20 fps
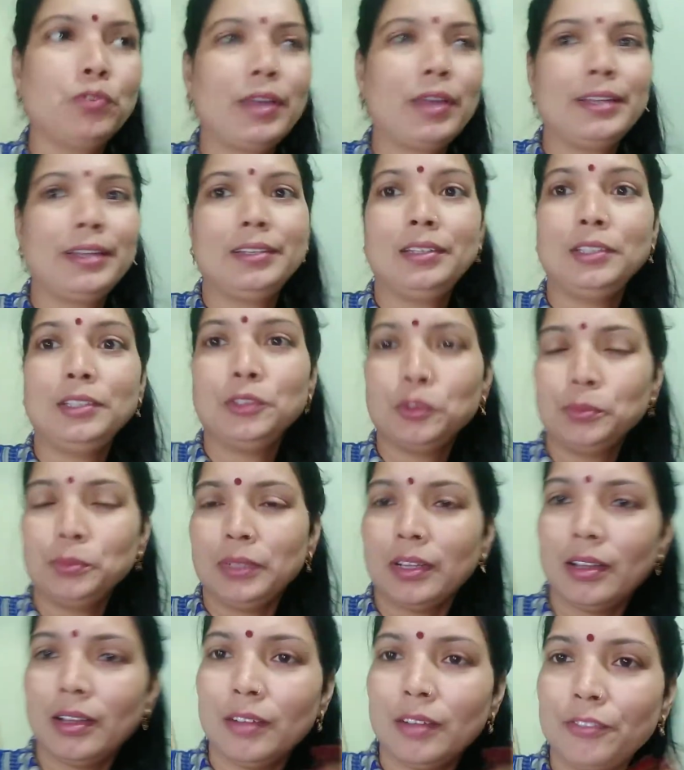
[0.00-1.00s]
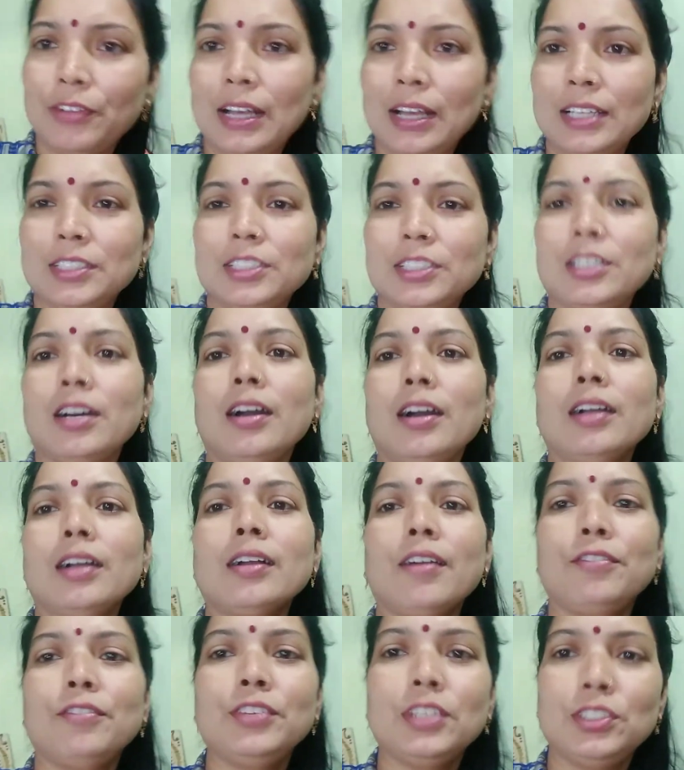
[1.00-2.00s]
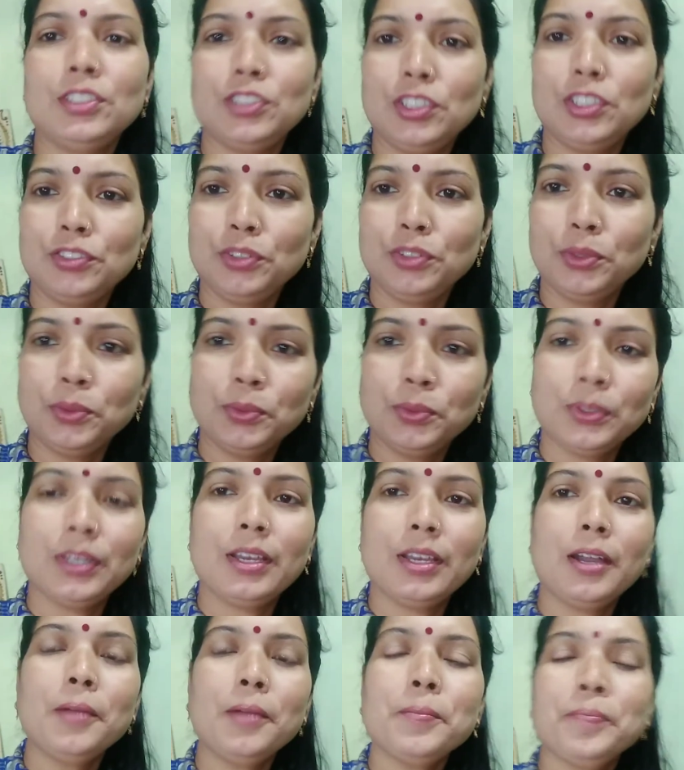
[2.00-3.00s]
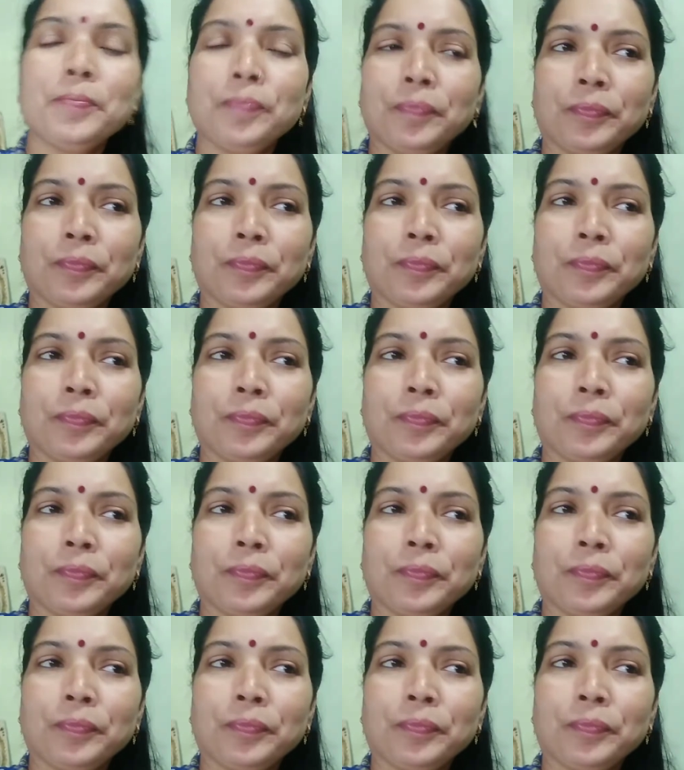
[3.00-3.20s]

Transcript: फाइनली जो मेरा फास्ट था काफ़ी अच्छे से हो गया